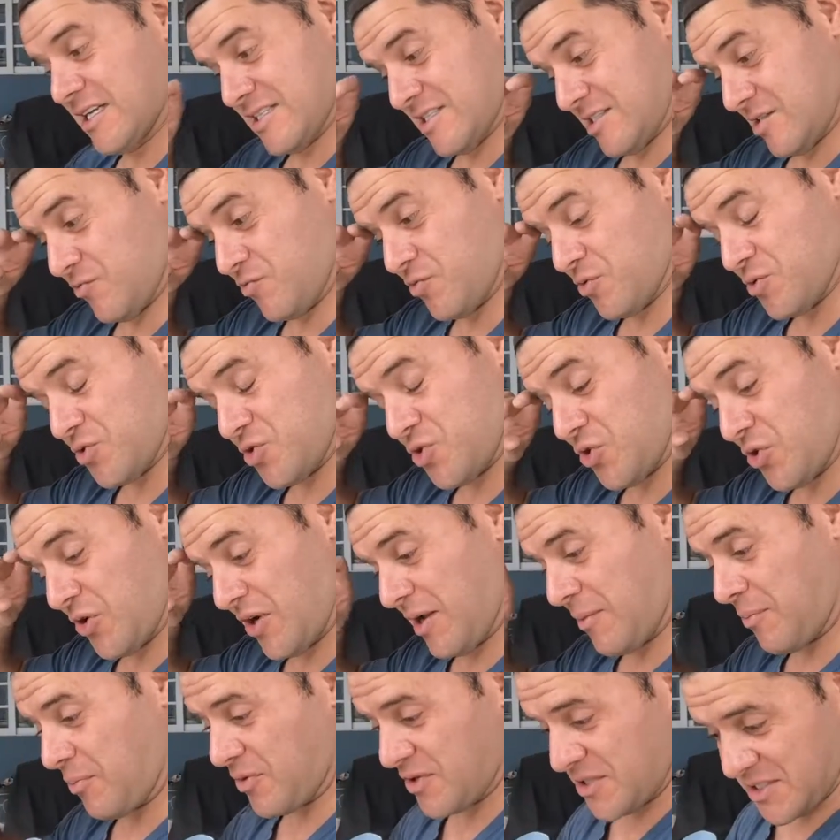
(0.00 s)
Si
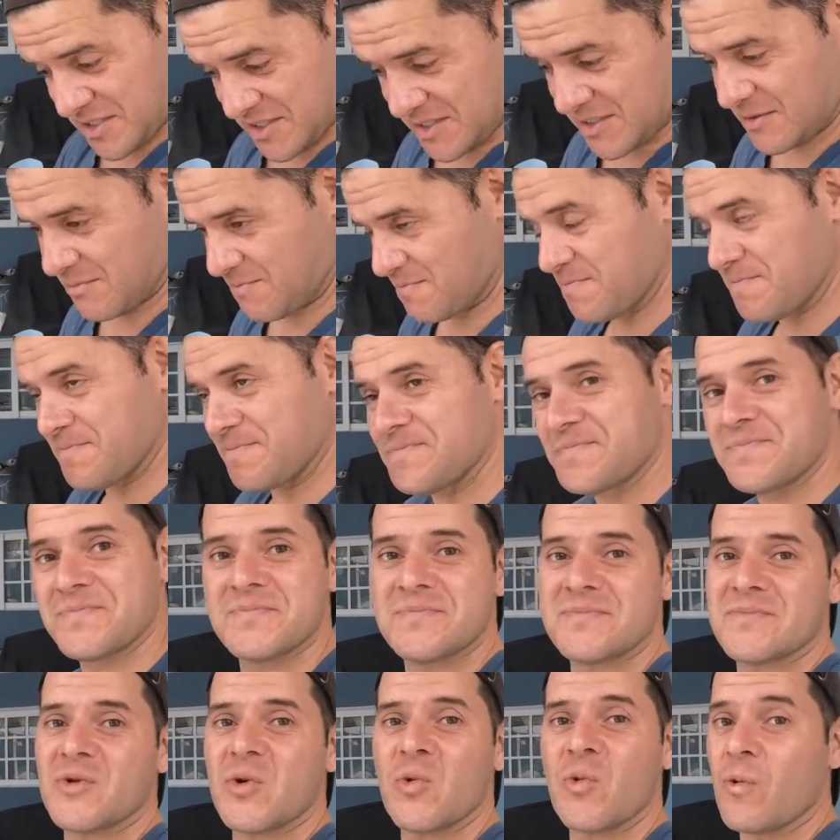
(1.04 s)
funciona, pues
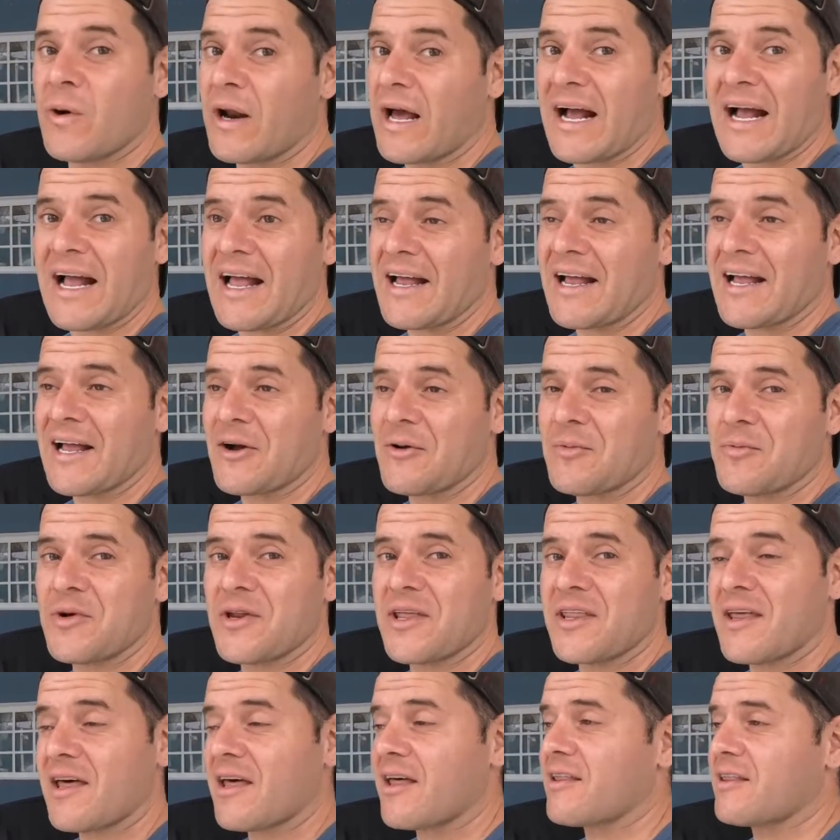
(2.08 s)
una ganga
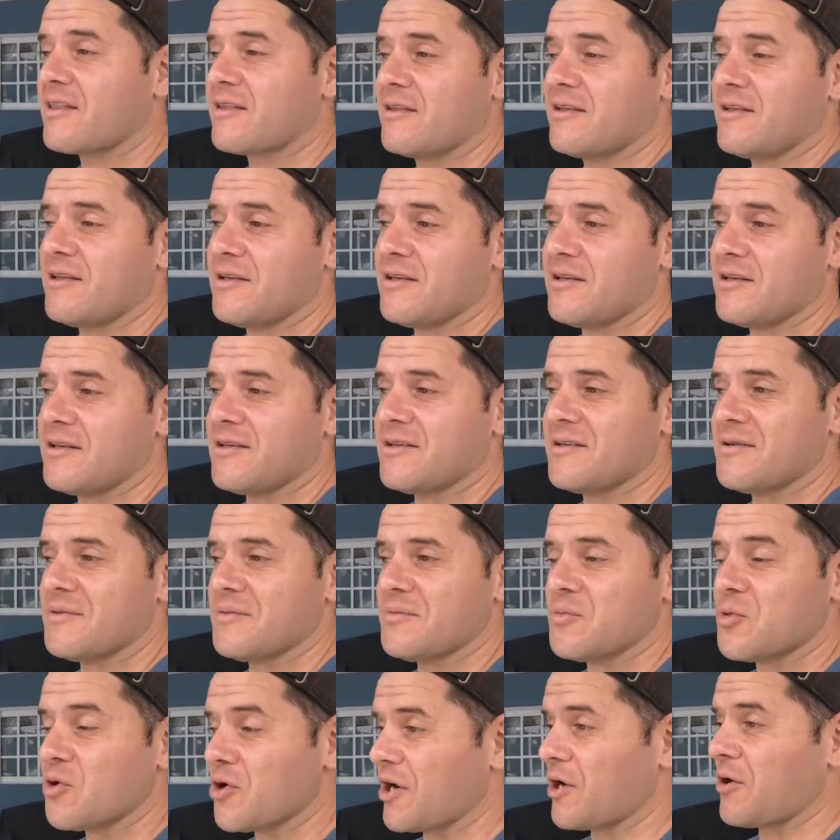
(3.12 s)
comunidad y
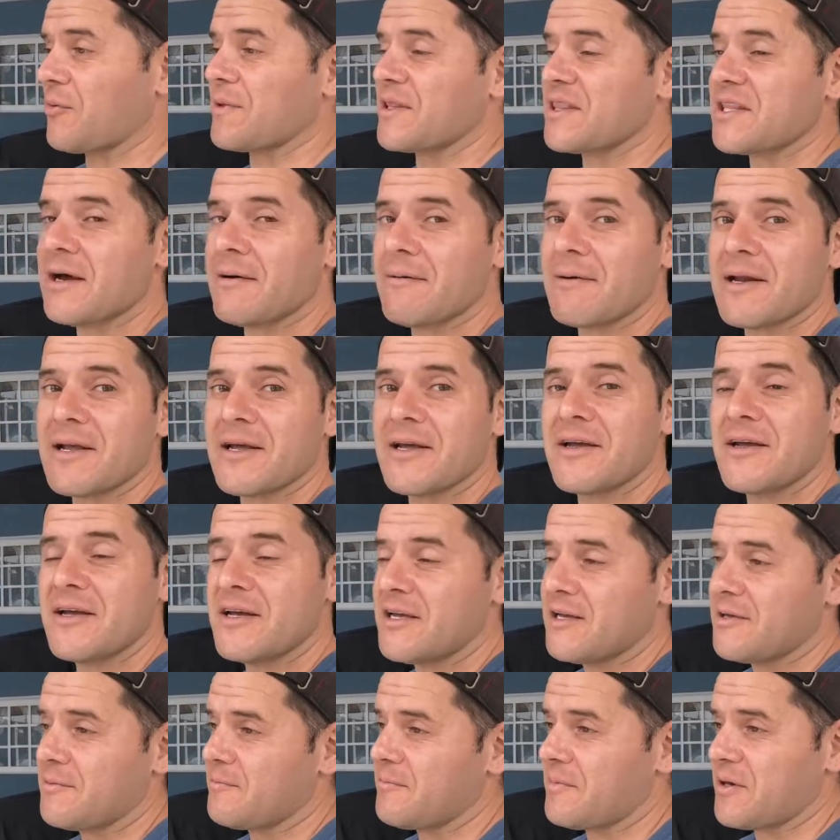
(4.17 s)
muy recomendable.
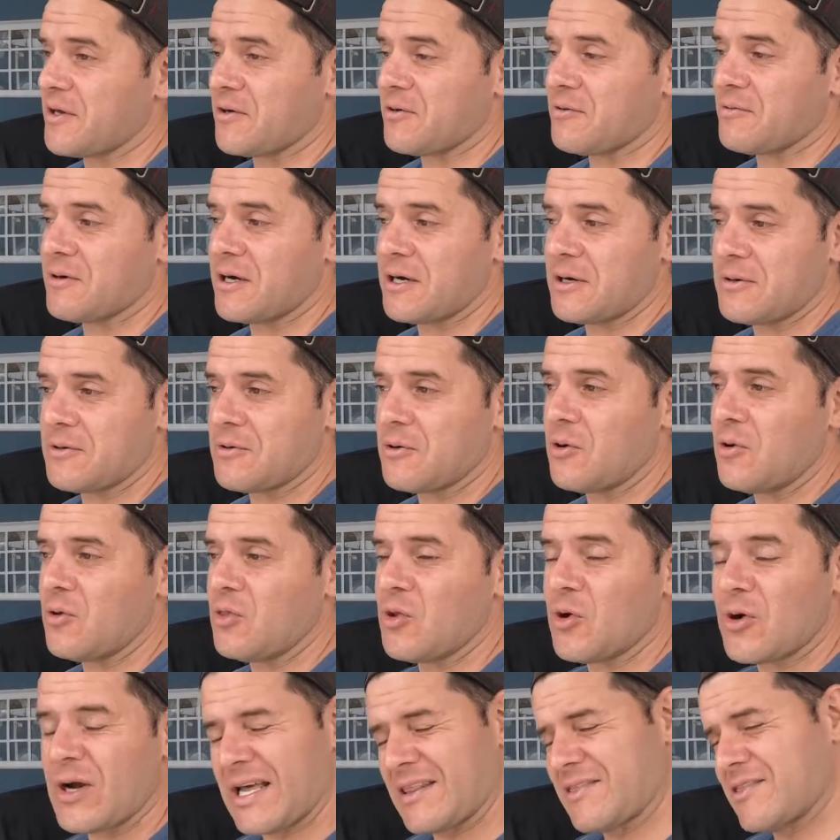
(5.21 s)
Pero bueno, no,
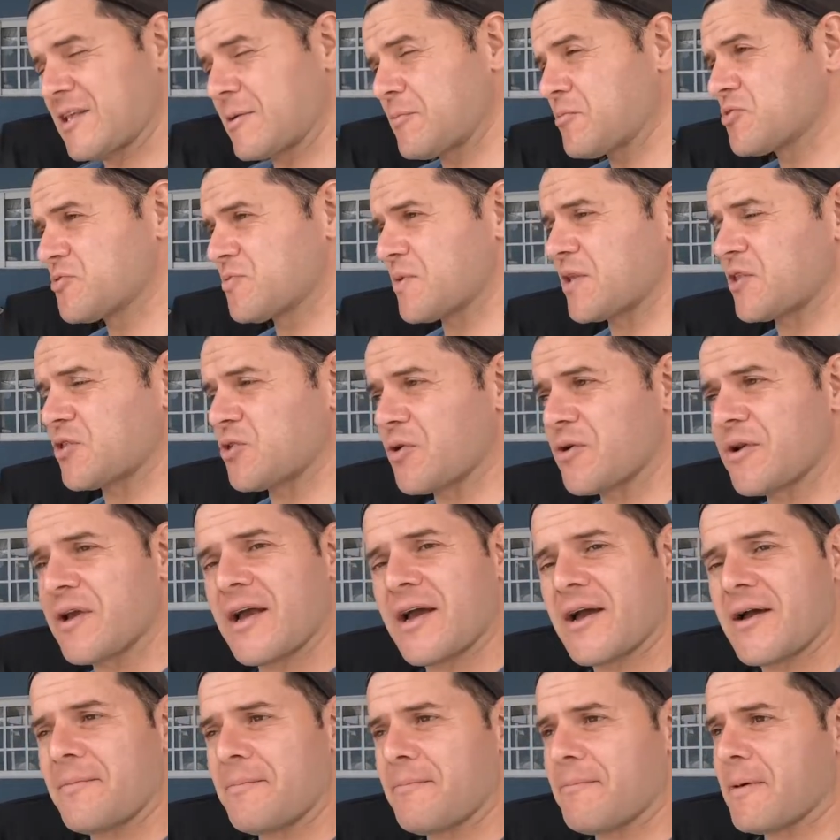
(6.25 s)
no cantemos
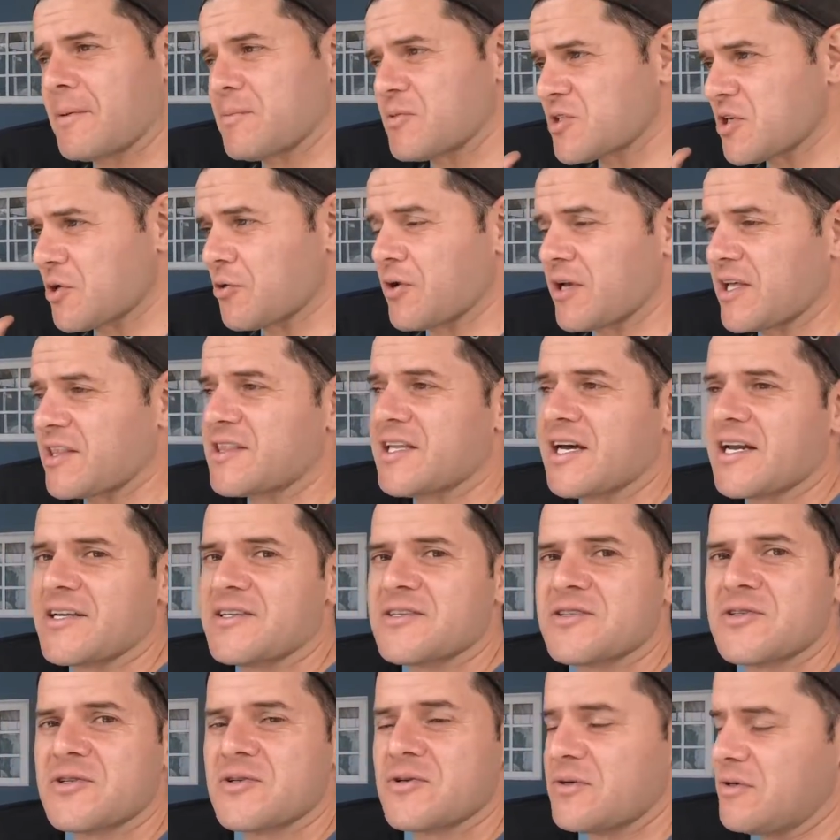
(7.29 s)
victoria. Vamos a conectar
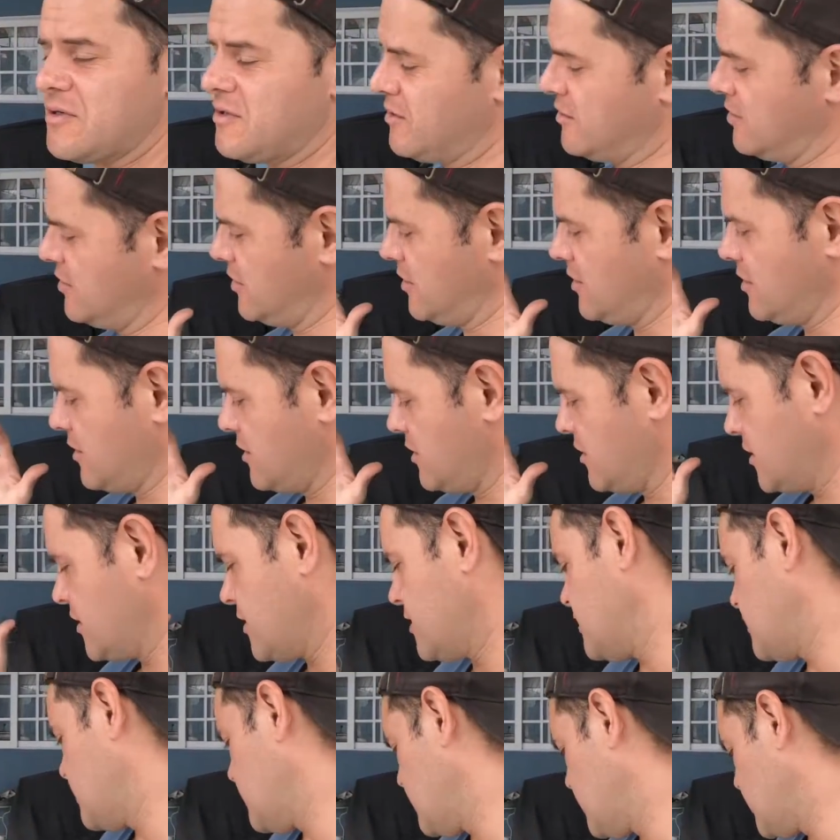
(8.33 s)
esto y
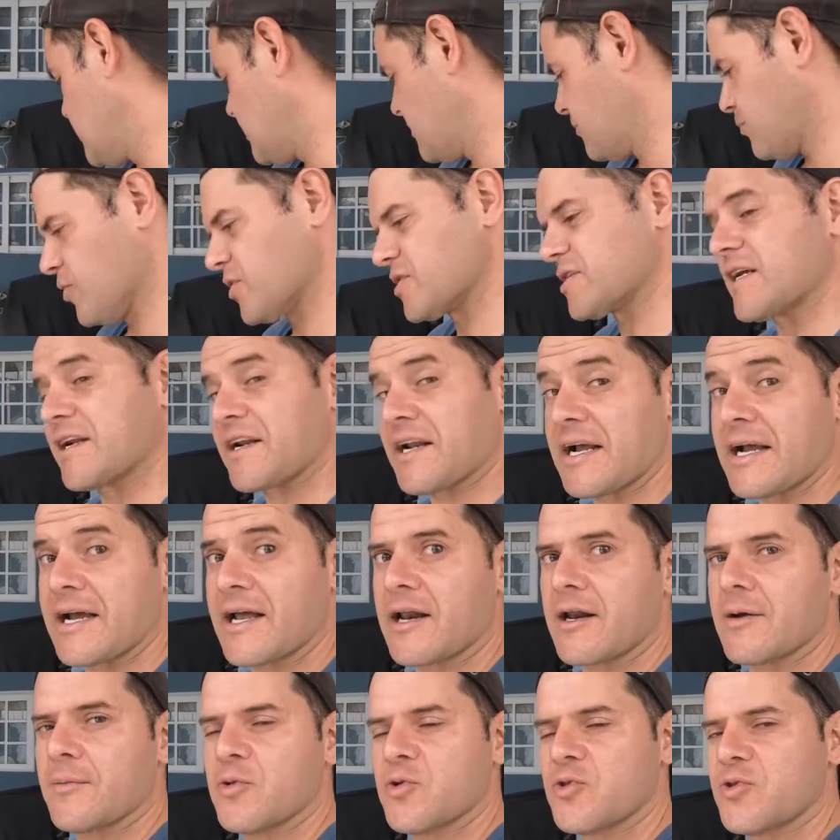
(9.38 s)
pues
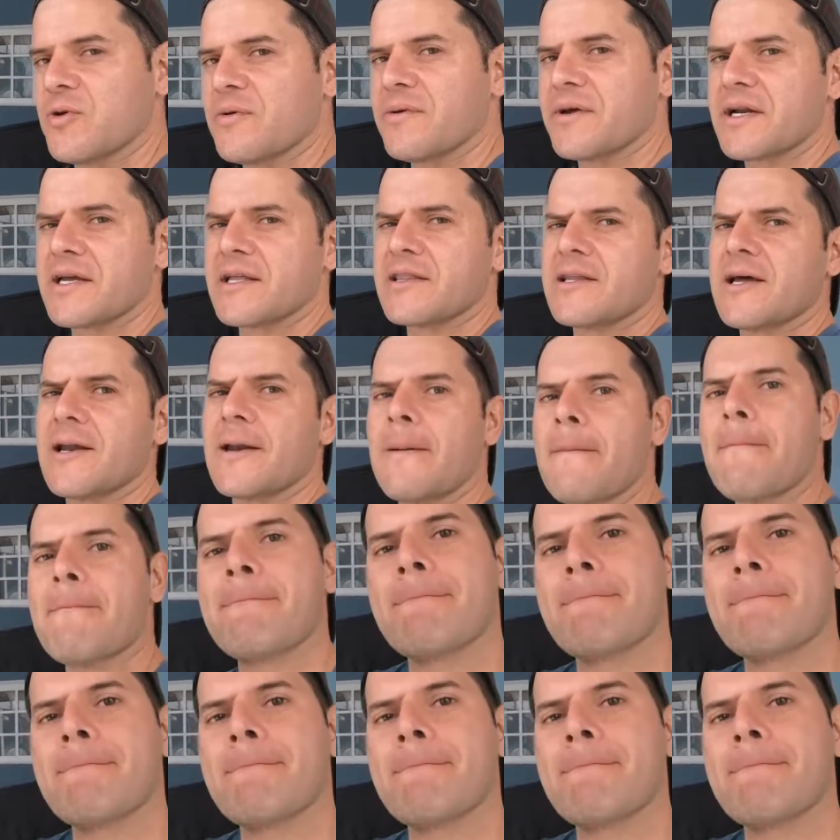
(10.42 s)
arrancar la moto a ver qué tal.